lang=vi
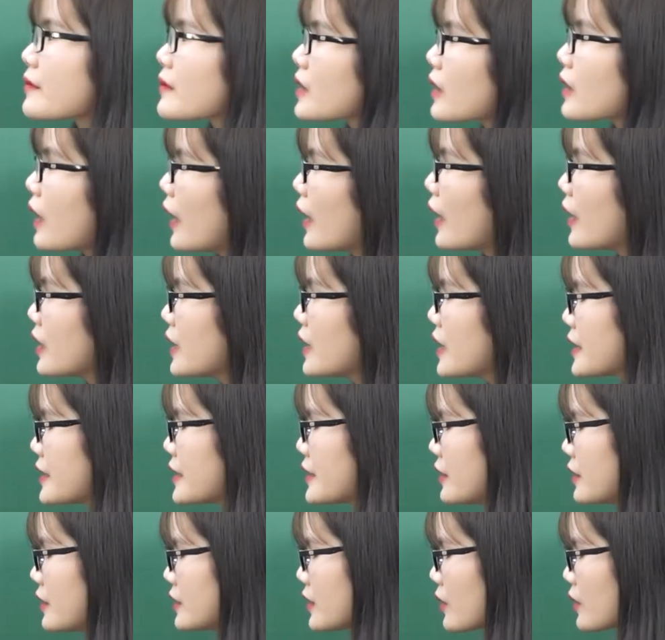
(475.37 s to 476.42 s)
Đó,
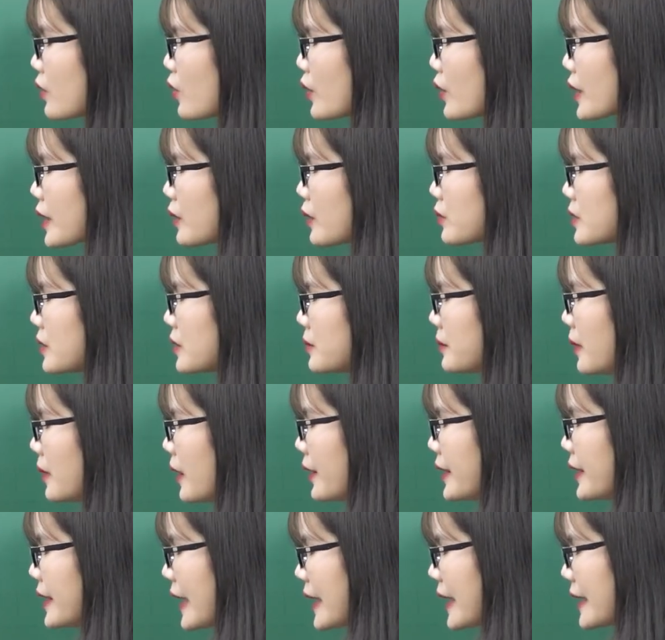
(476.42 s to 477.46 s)
nhớ cho cô cái công thức
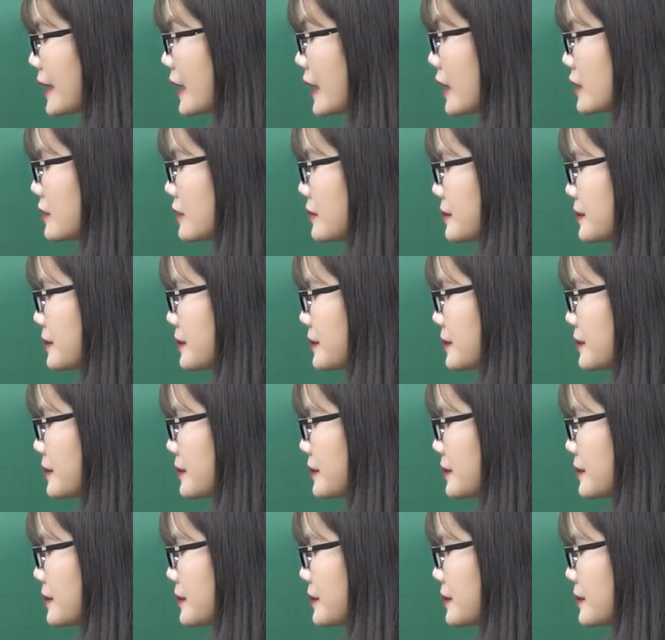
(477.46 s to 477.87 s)
mới này nhé.